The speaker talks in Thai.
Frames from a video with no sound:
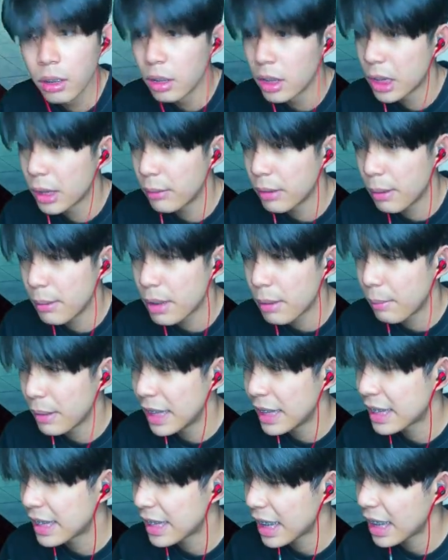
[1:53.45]
แล้ววันนี้พี่จะมา
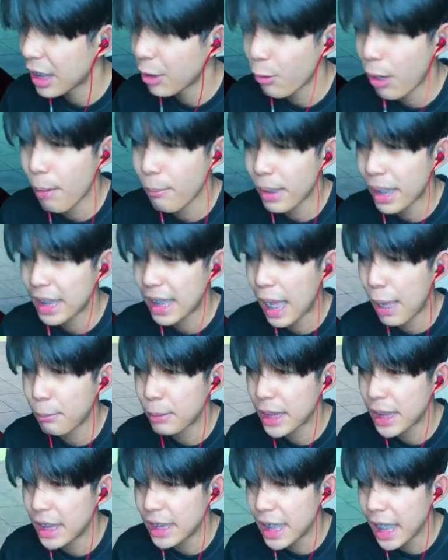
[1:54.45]
เล่นเซตแห่งความรักนะครับตะ
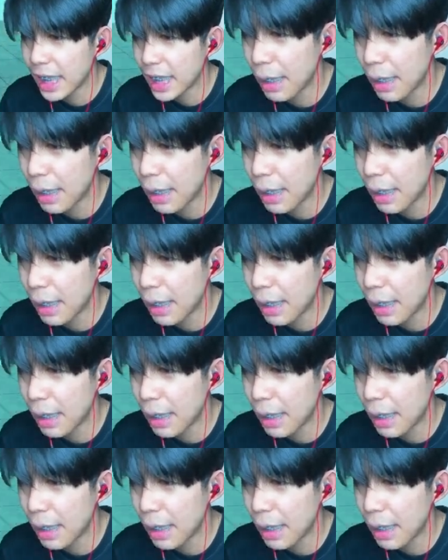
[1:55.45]
กี้นี่อะไร